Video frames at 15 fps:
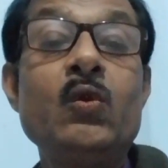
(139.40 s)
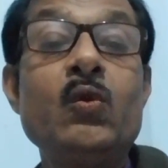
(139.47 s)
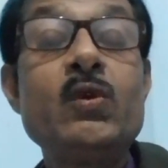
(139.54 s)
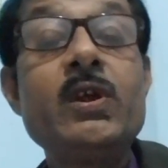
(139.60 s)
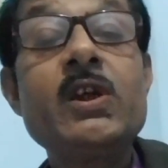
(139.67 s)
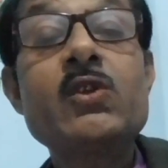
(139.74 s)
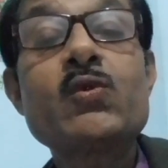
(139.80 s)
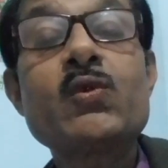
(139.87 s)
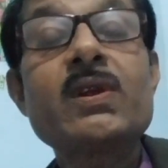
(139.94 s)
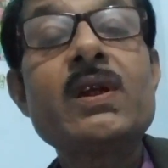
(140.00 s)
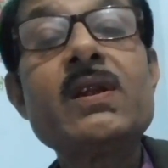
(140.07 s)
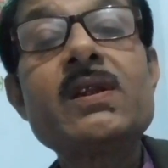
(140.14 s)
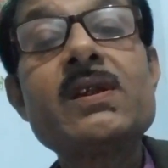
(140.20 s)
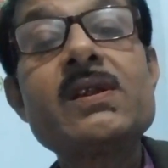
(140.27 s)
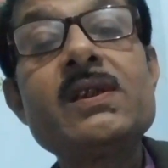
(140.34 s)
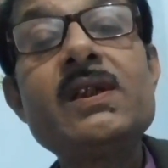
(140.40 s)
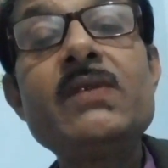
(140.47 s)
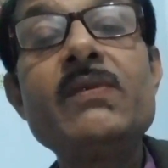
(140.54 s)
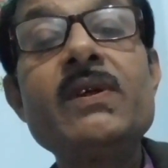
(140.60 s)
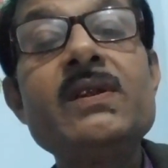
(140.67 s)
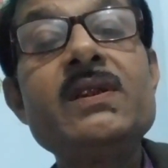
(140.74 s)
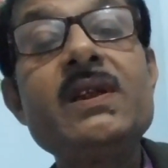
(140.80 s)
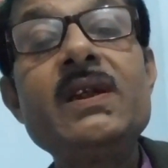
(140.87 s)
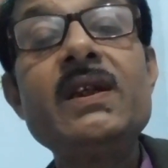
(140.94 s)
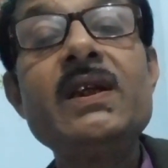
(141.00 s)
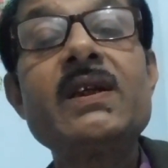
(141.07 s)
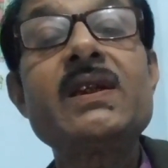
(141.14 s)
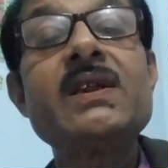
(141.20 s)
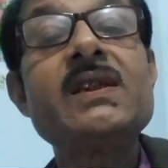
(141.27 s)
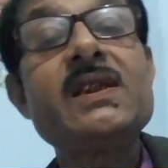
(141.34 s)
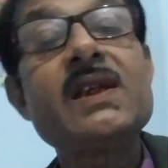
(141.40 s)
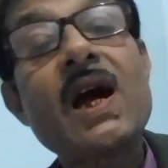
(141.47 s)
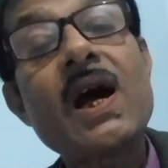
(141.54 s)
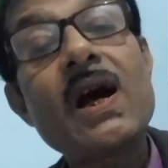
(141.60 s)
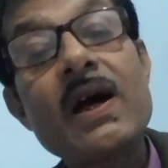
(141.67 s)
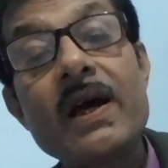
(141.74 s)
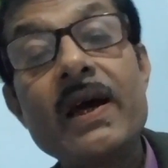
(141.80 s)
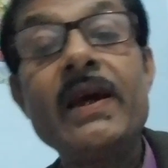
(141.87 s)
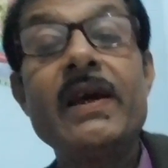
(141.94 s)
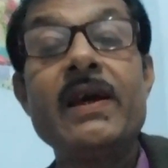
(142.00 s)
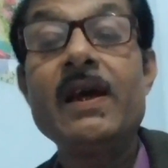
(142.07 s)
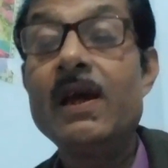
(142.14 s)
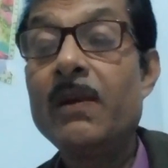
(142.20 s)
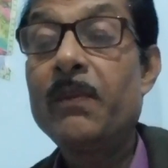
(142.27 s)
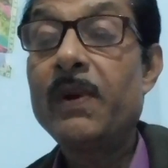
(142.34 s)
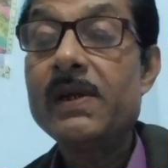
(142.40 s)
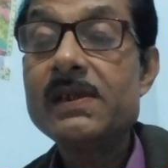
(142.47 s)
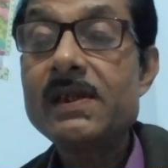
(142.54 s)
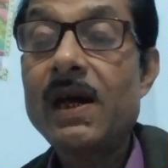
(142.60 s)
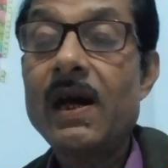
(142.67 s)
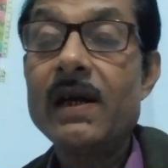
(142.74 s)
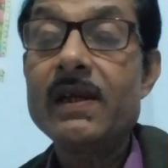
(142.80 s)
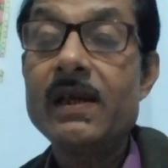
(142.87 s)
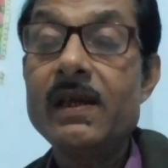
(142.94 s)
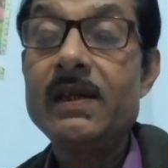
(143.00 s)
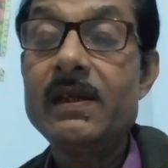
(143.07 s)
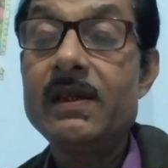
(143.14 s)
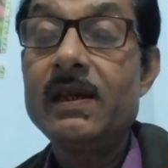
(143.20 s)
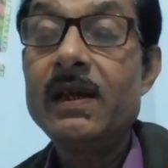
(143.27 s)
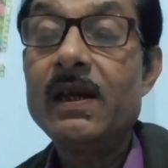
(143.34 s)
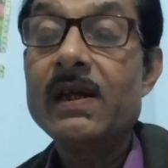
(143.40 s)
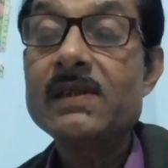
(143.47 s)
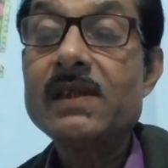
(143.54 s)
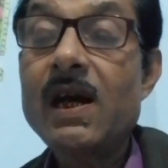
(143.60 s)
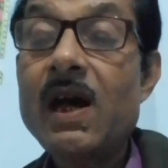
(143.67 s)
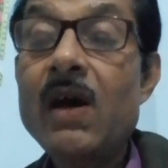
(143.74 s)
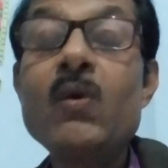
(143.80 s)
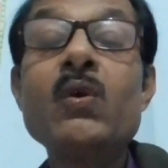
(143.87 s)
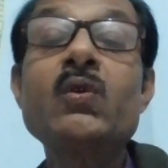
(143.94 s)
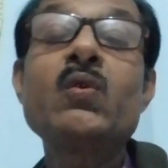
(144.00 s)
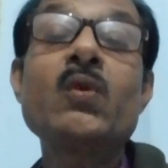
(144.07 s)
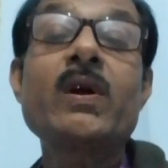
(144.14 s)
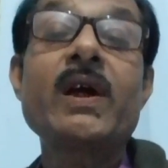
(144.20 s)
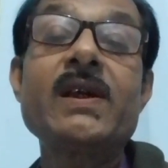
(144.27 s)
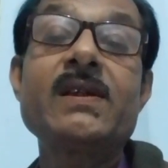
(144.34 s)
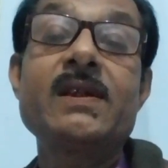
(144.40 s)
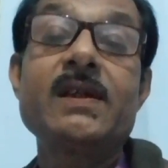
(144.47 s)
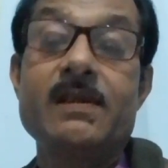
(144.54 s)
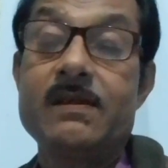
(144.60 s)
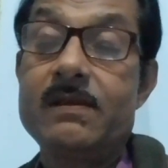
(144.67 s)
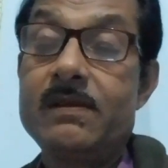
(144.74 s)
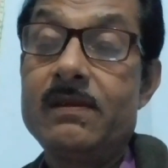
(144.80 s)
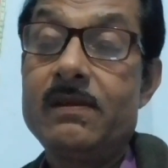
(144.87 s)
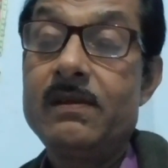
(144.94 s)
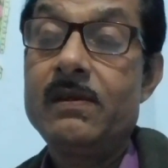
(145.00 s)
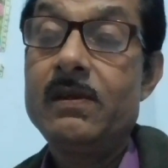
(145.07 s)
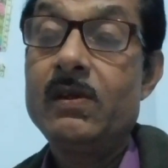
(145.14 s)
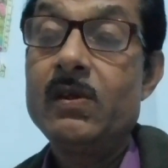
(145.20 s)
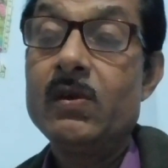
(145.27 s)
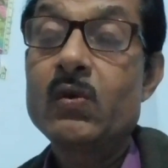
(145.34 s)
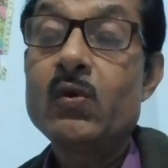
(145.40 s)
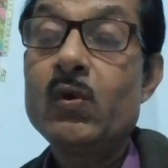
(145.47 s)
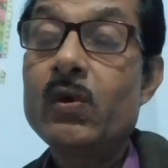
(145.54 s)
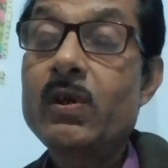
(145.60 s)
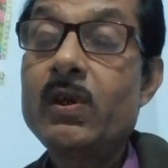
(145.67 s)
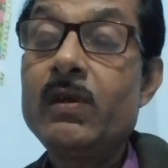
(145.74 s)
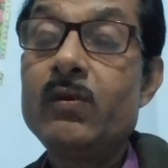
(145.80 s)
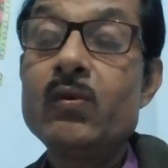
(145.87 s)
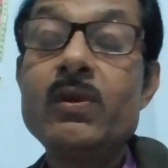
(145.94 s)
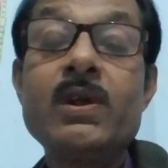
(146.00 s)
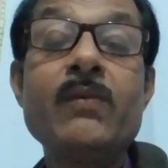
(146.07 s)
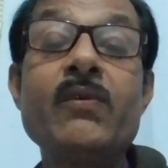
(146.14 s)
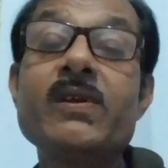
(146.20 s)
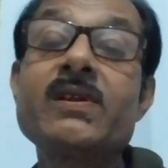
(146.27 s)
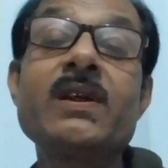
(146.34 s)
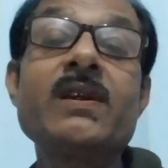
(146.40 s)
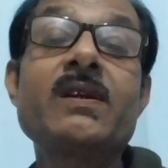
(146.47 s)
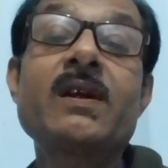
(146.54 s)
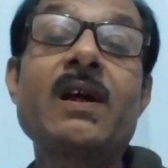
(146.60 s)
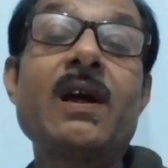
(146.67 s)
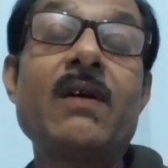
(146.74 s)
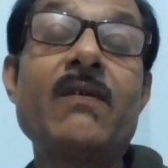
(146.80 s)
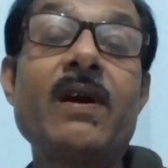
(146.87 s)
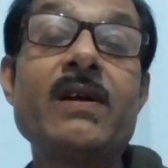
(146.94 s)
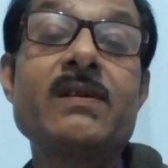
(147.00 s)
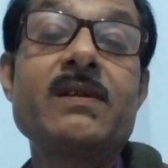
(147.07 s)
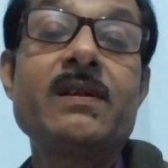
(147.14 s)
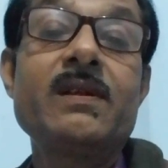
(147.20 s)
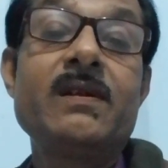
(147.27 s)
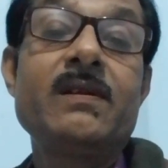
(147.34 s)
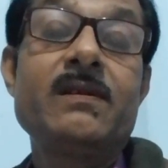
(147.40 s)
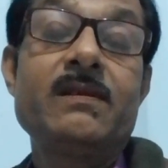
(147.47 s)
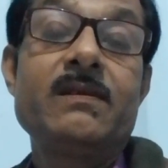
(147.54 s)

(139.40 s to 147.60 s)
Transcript: तुझे स्वतंत्र जीवन जीने की चाह है पर राह नहीं राह हो तो कैसे क्योंकि तुझे वसंत का आभास नहीं